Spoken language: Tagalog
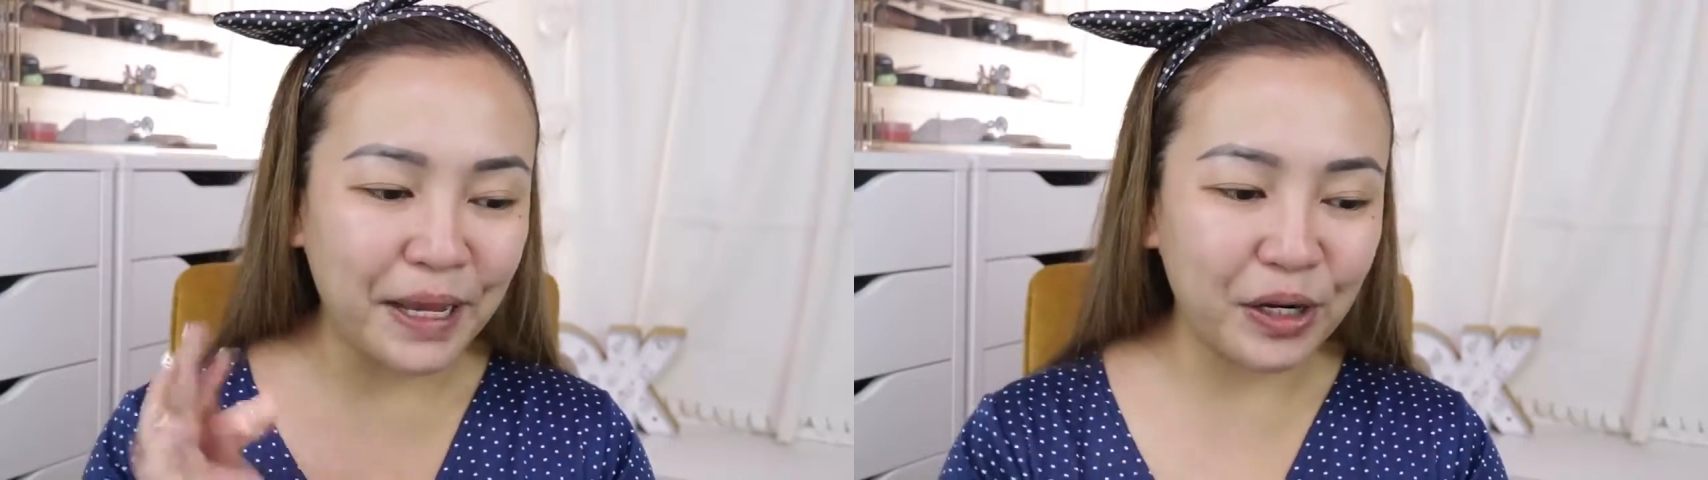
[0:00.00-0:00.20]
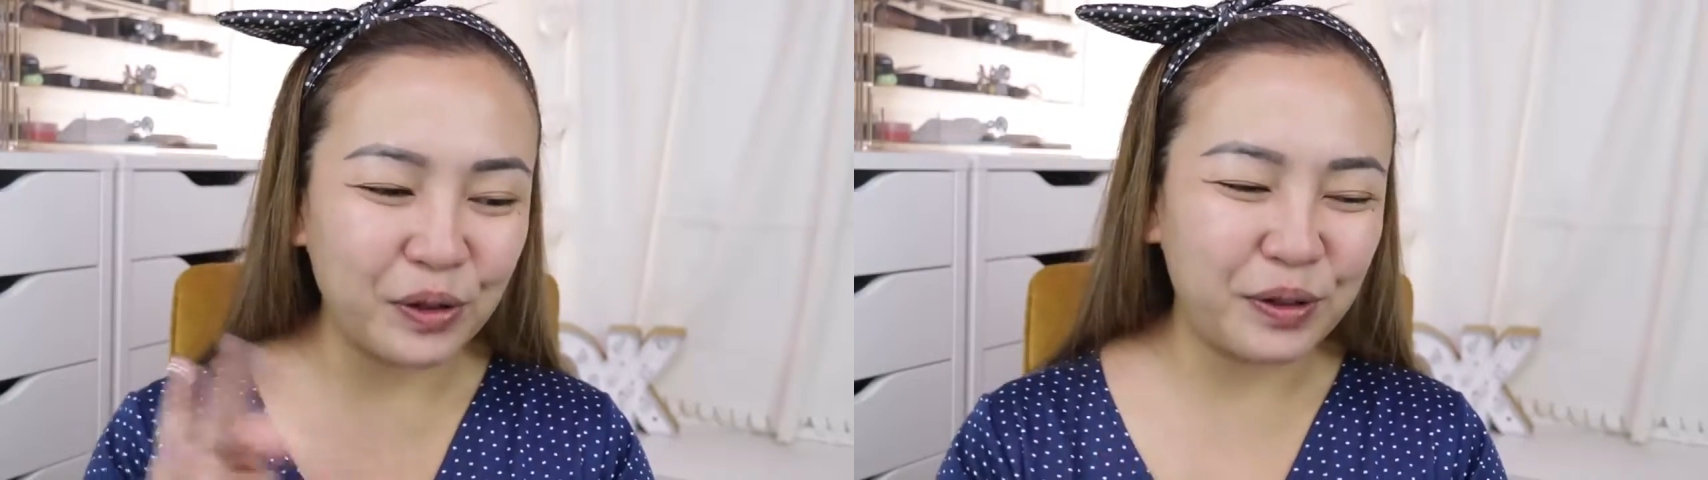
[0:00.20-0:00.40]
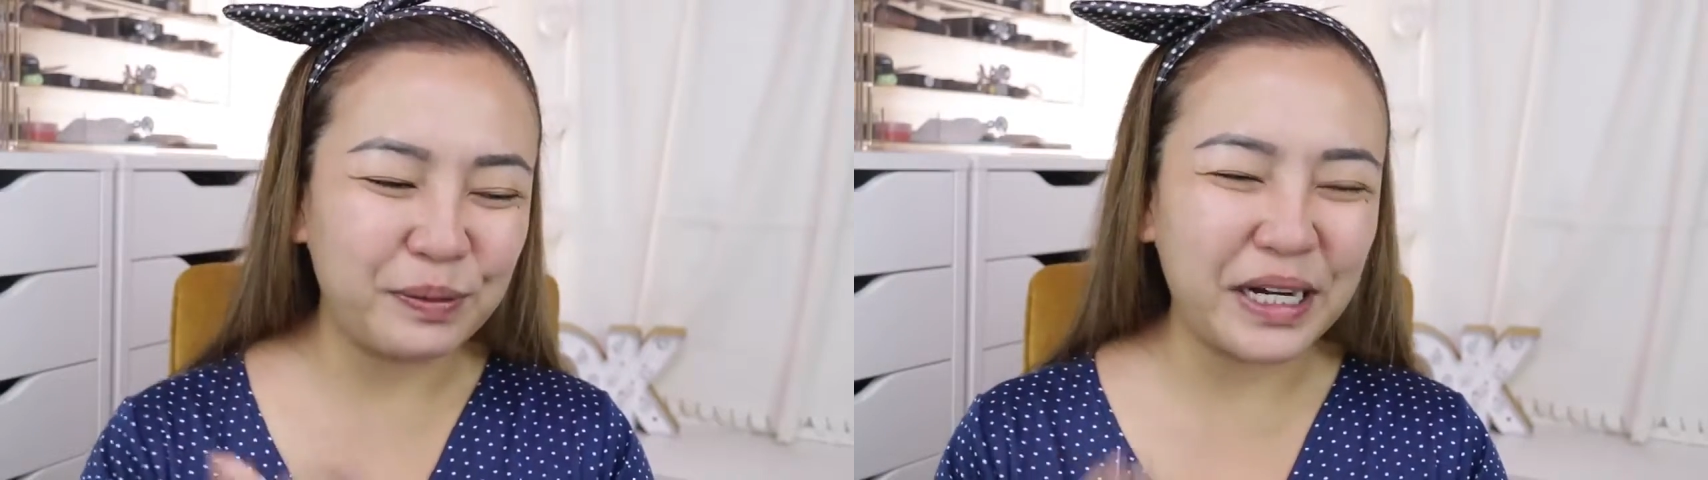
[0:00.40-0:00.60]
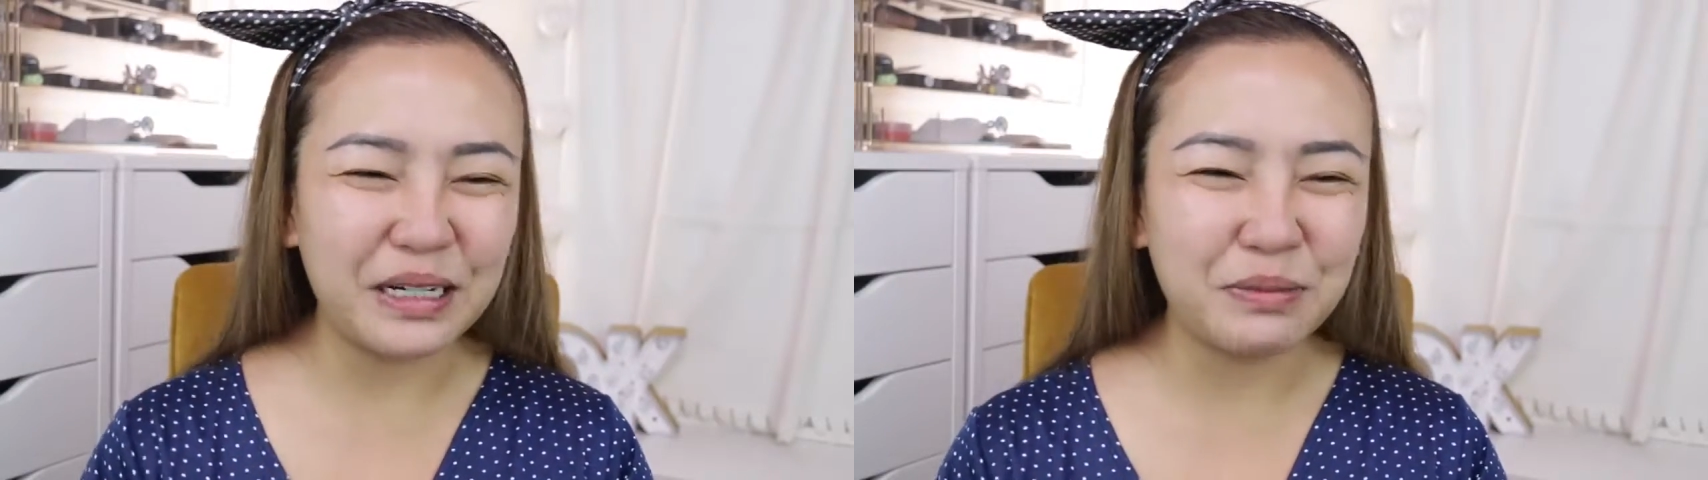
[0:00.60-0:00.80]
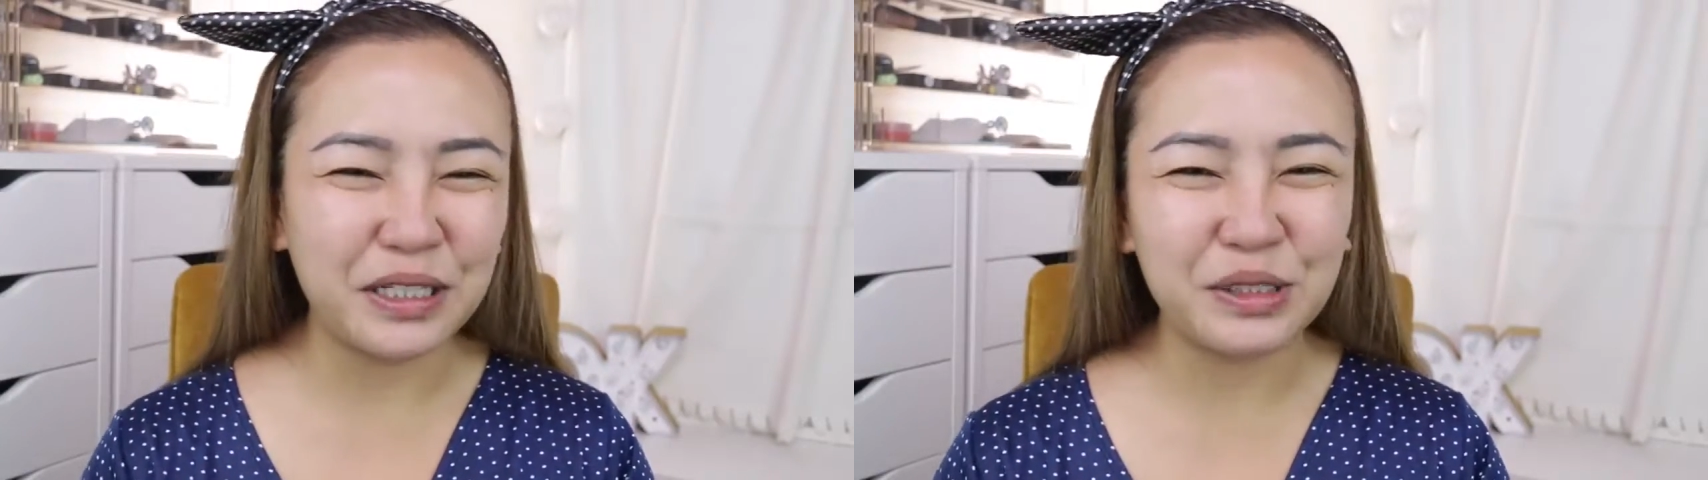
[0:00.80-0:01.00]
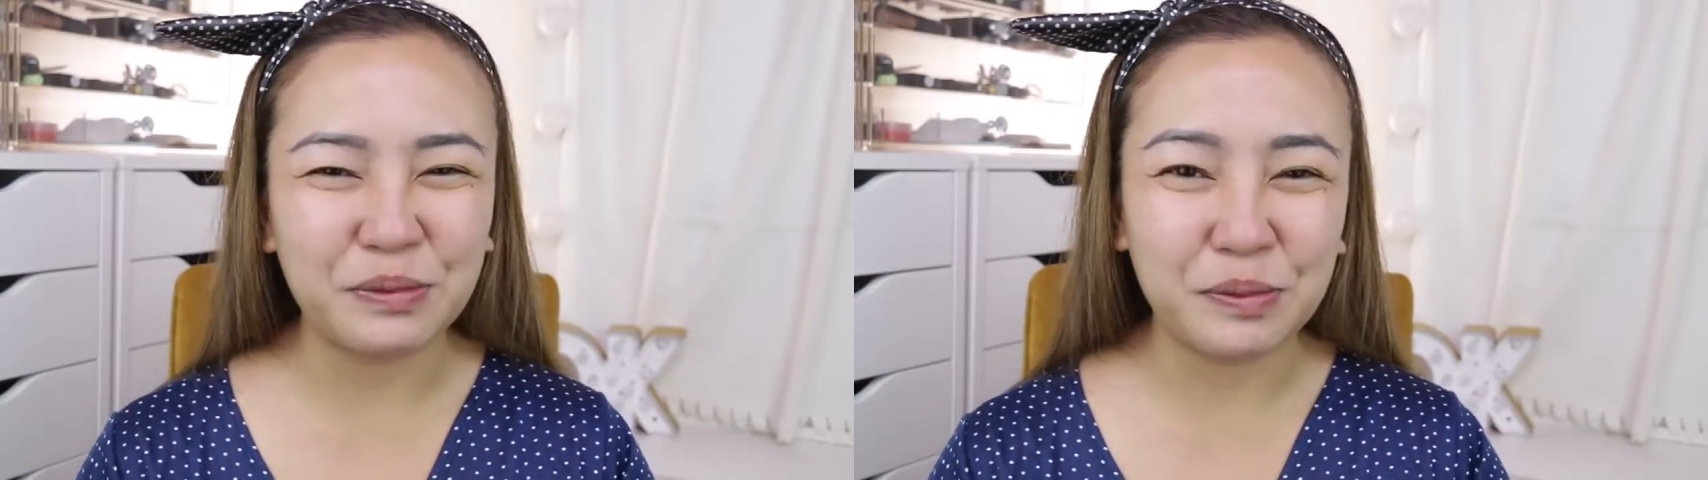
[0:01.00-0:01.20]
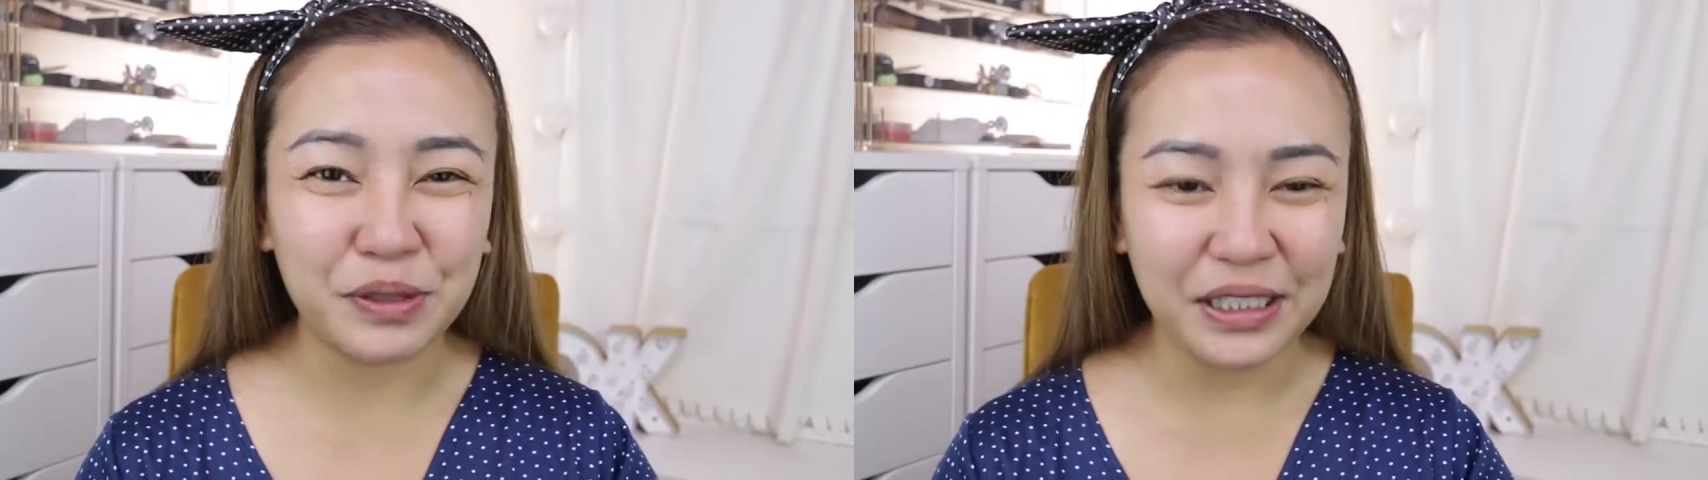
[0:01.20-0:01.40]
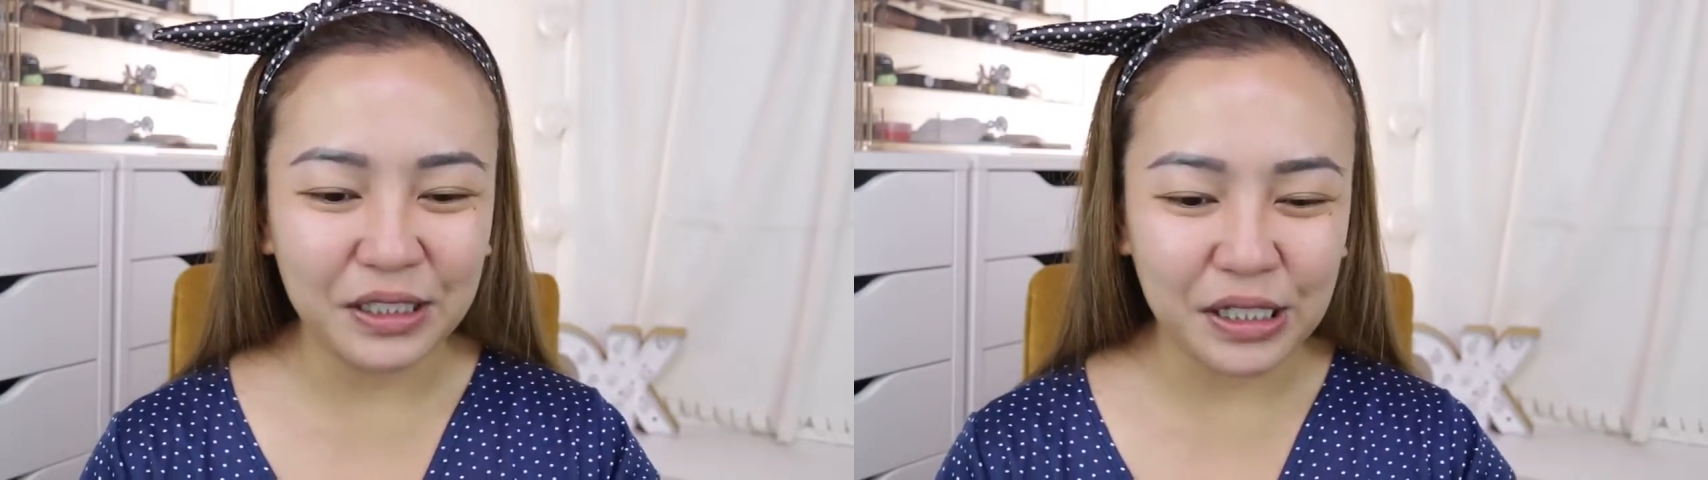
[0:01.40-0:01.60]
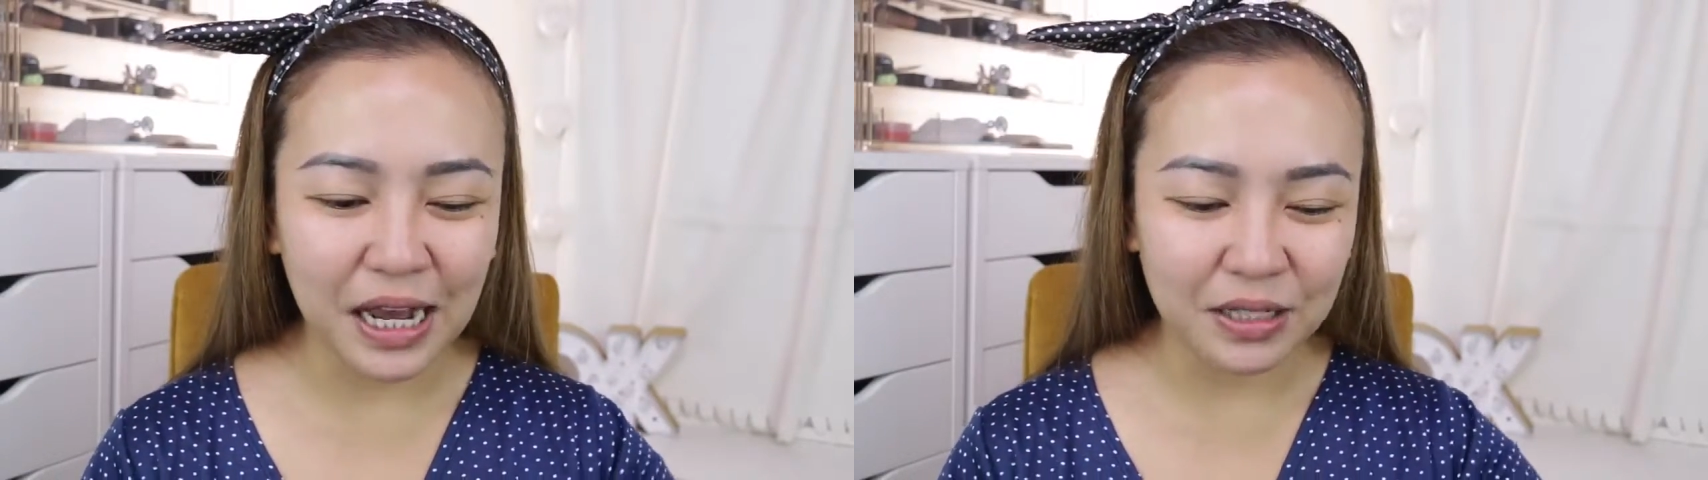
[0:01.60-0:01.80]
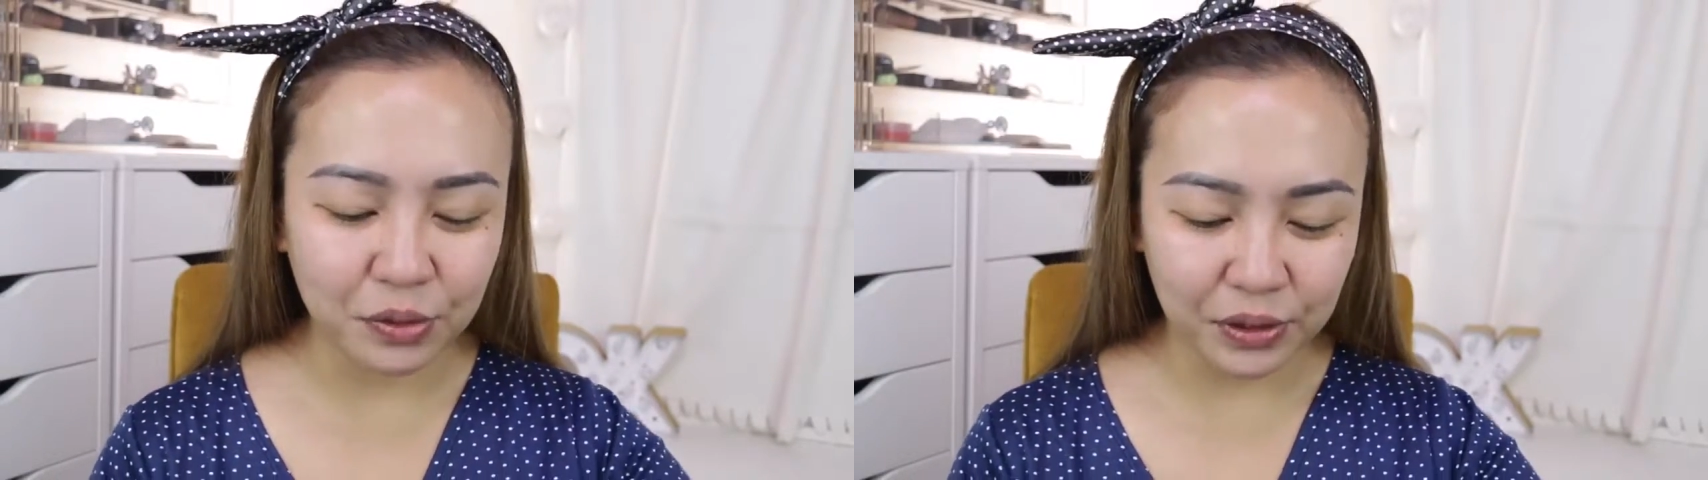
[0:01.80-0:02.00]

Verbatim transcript: pero parang medyo maputi siya.